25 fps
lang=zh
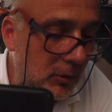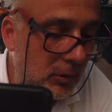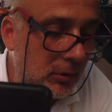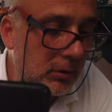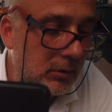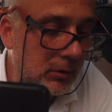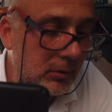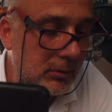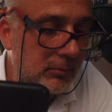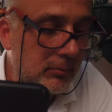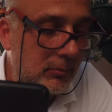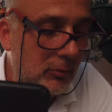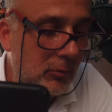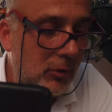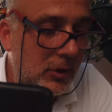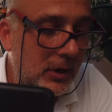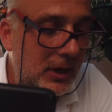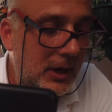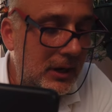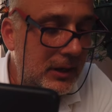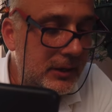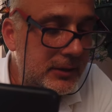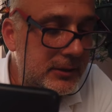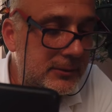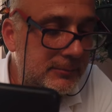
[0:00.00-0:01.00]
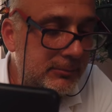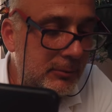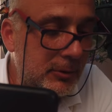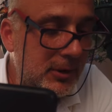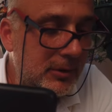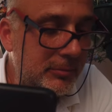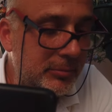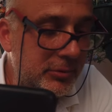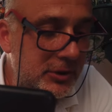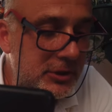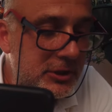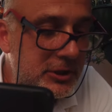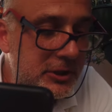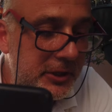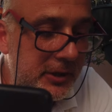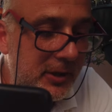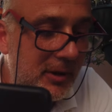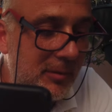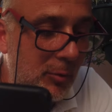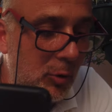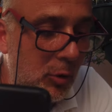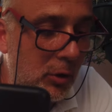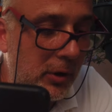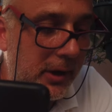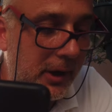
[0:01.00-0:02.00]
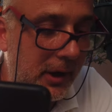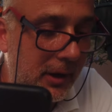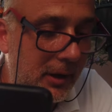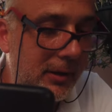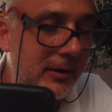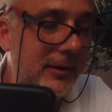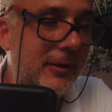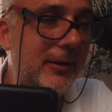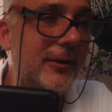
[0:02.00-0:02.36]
mo, morali smo d a b i l i na morje.